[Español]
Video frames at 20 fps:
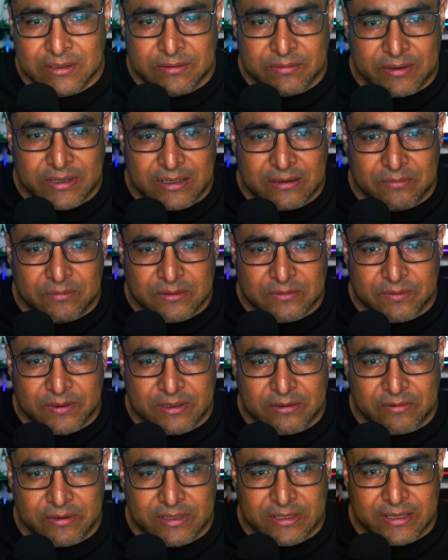pero pues bueno
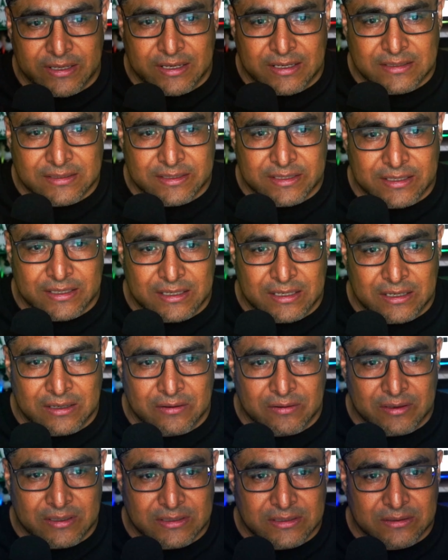ahorita ya este
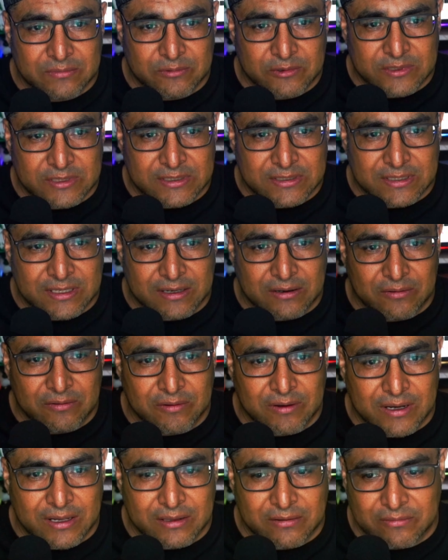lo que hicimos ya está
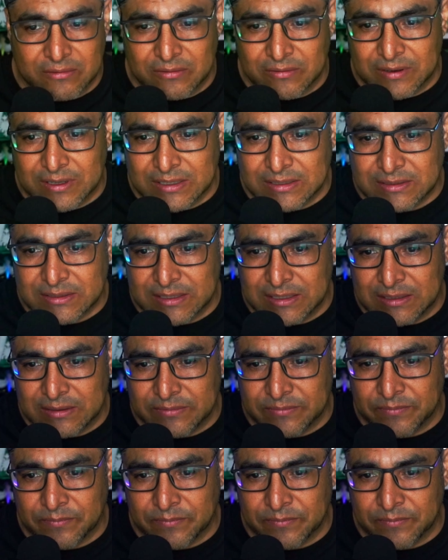colocado lo que es el